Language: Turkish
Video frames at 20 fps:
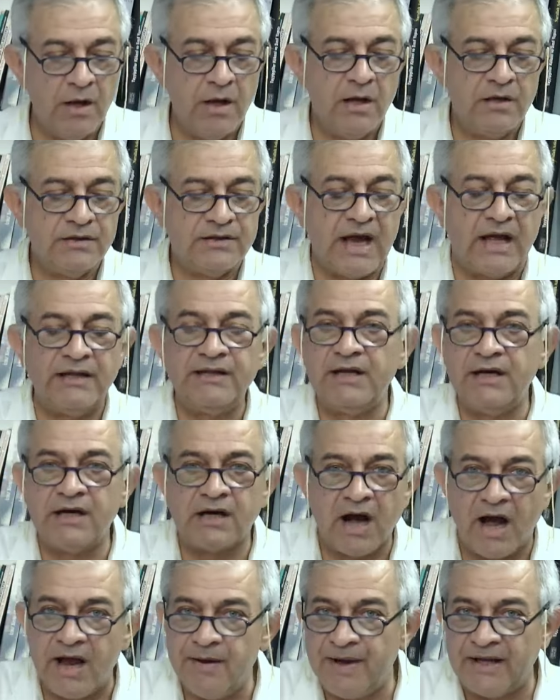Kendini
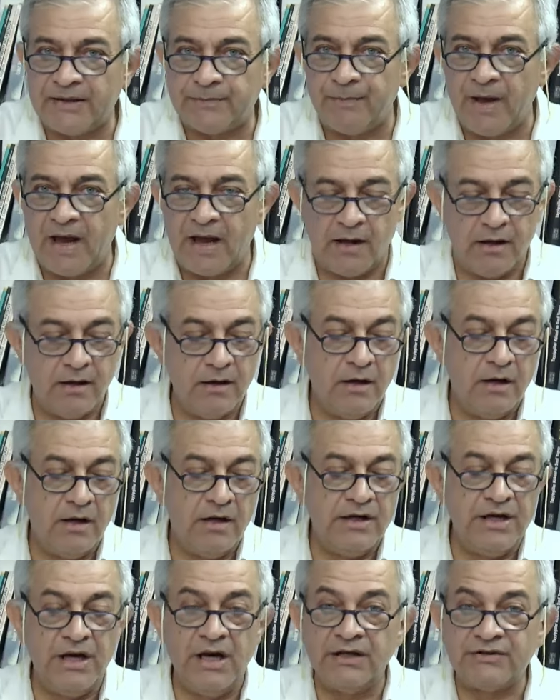kaybetme,
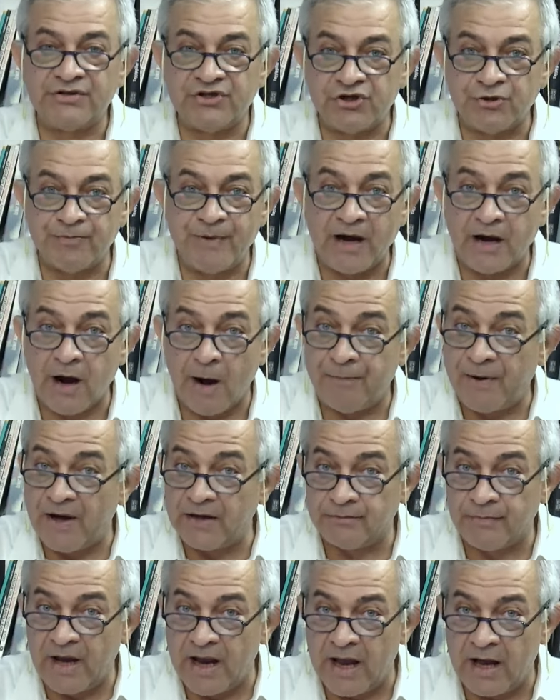iletişime
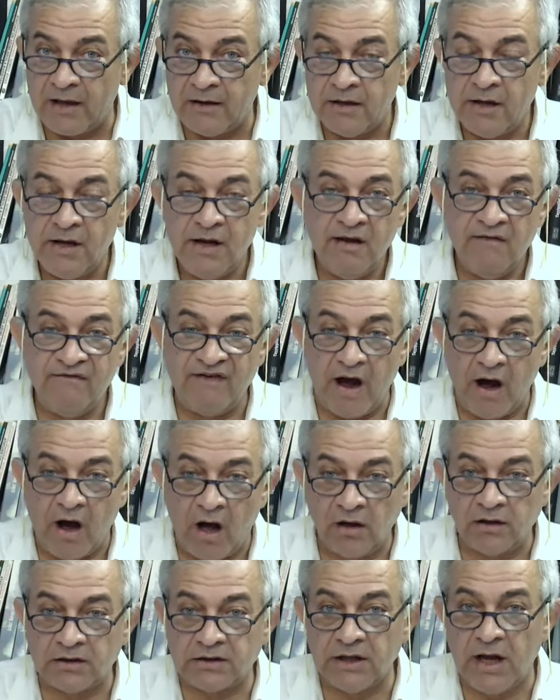kapanmaya ve
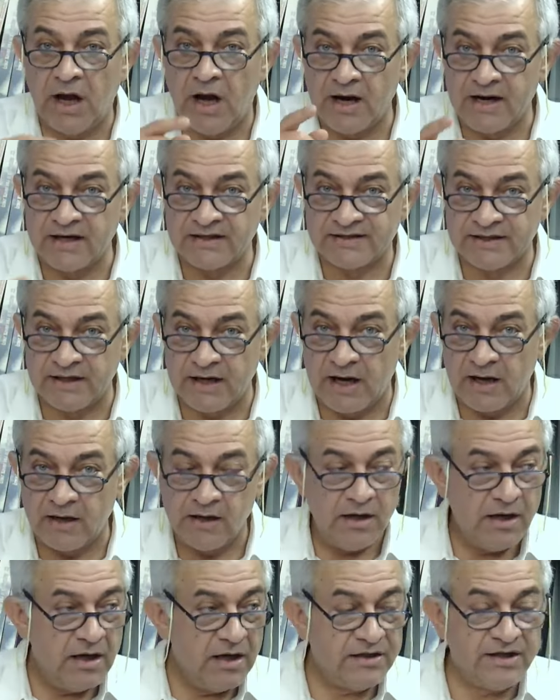halkla arasına
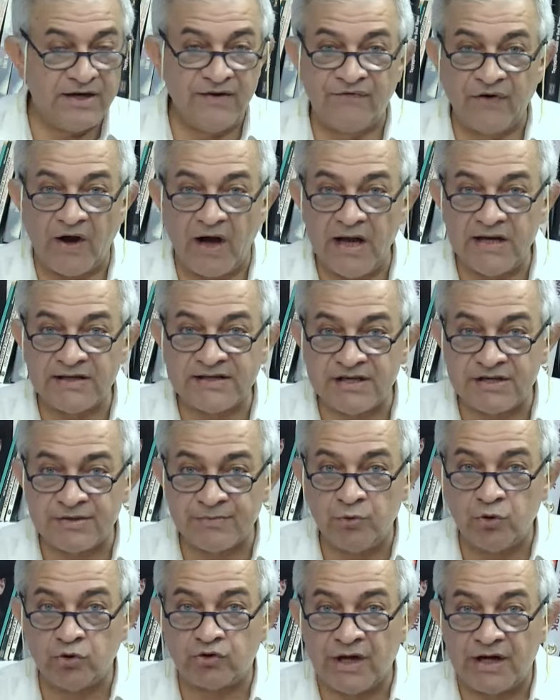kifayetsiz
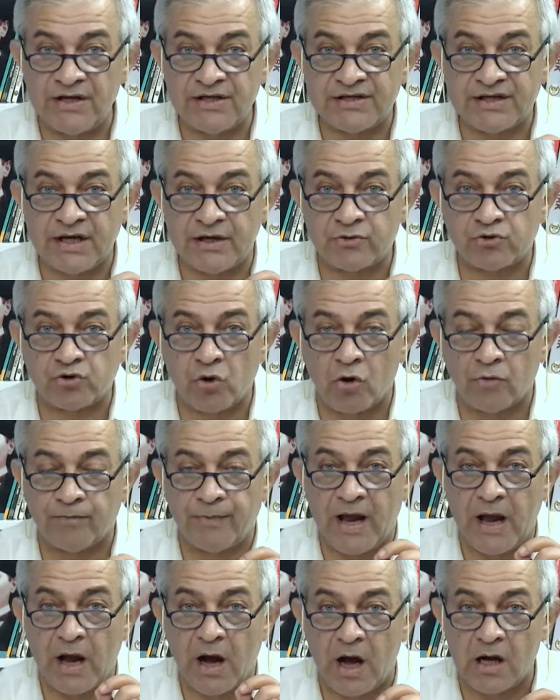muhterisleri
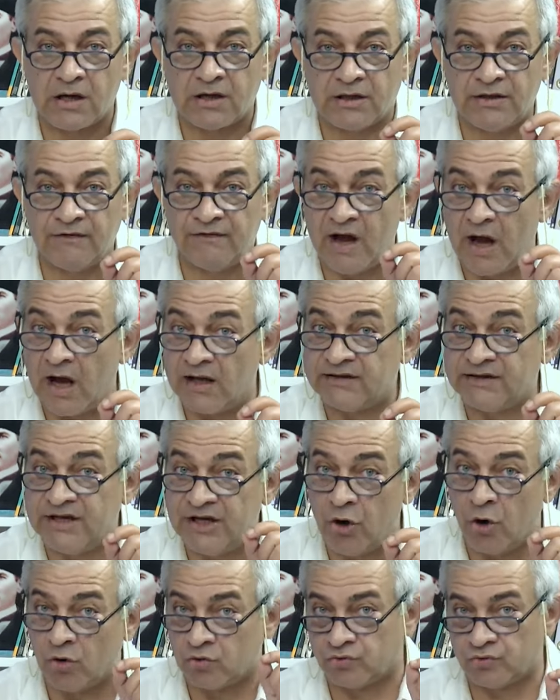sokmaya hakkı ve haddi
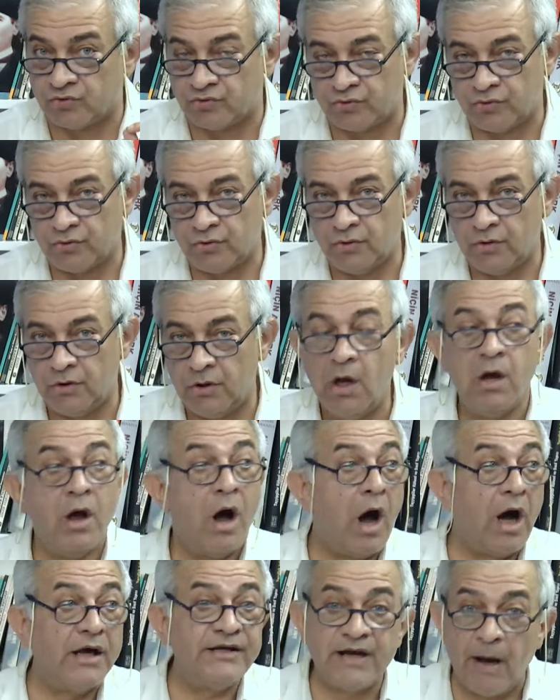yoktur.
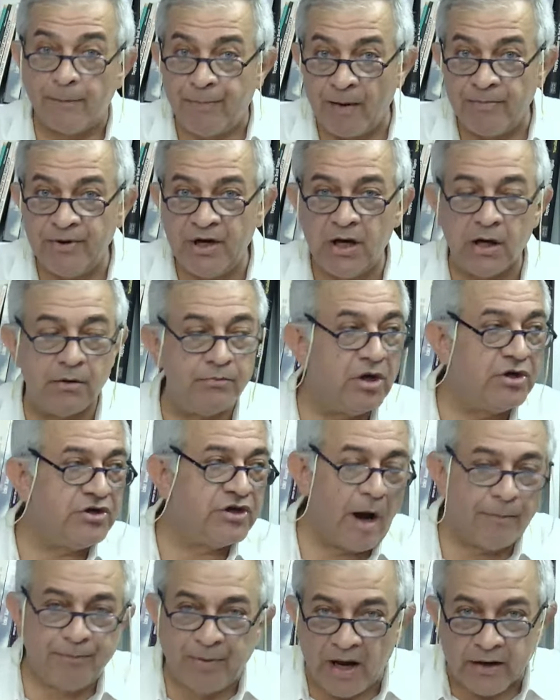Ha yapabilir mi?
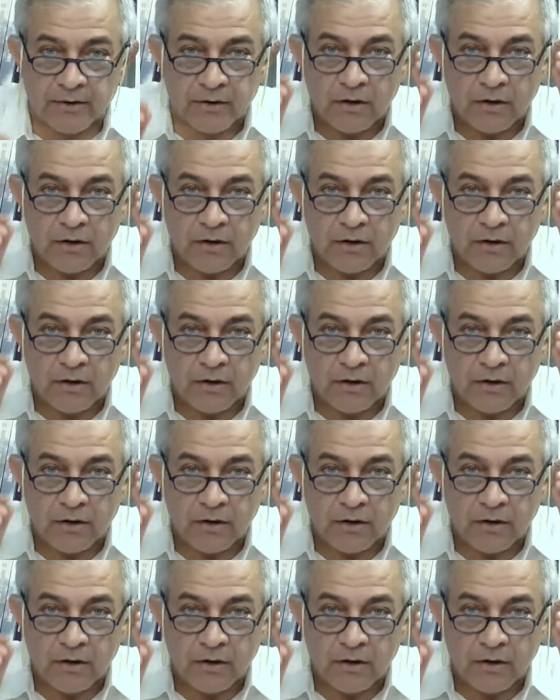Yapar.